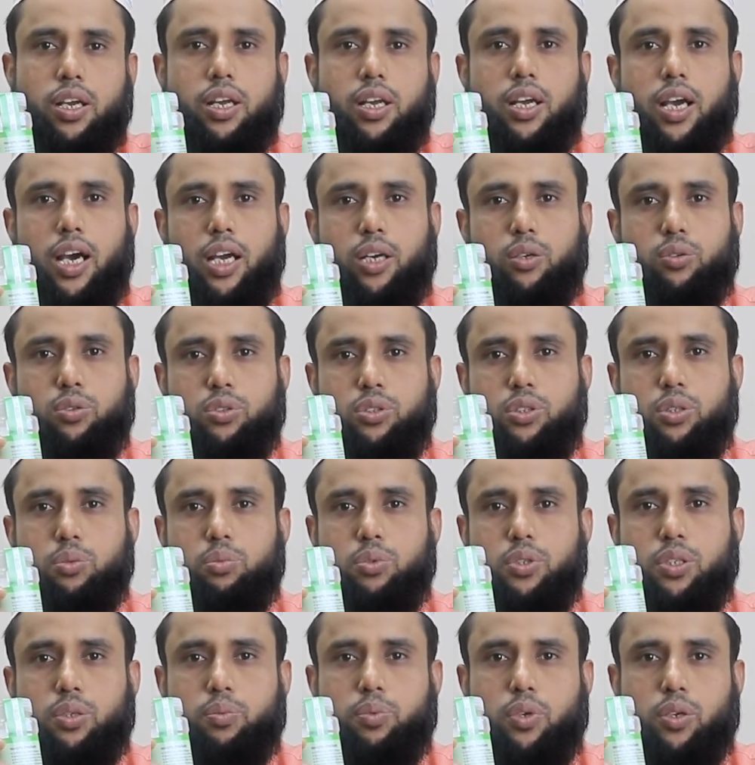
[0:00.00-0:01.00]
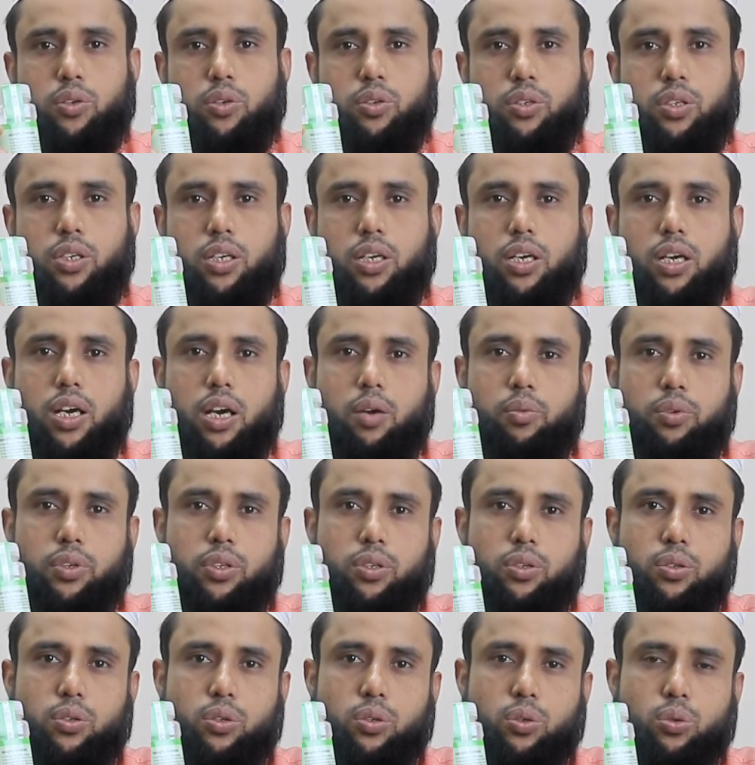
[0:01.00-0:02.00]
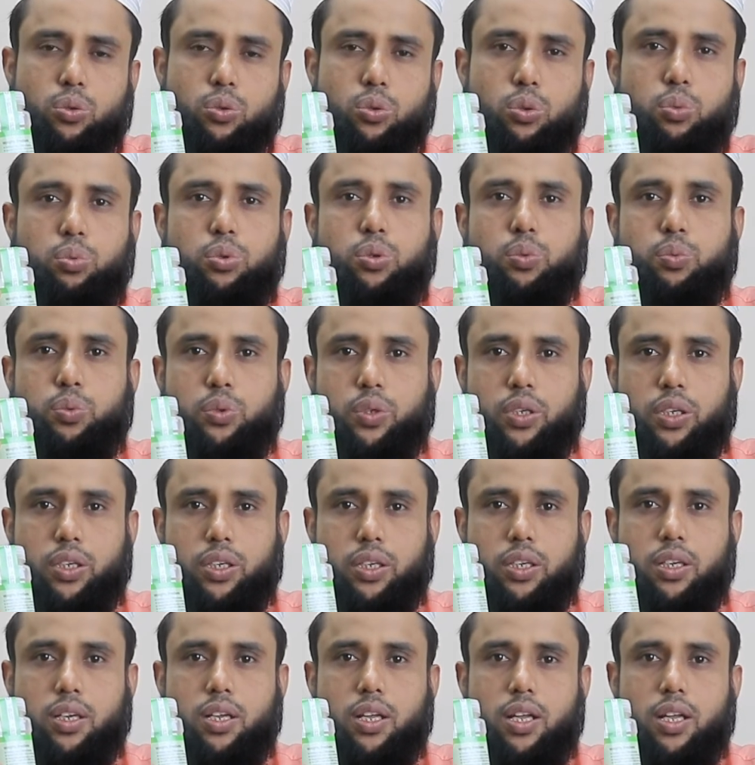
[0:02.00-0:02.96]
এই আলকুশি বীজে পাউডারটা আমাদের জন্য খুবই উপকারী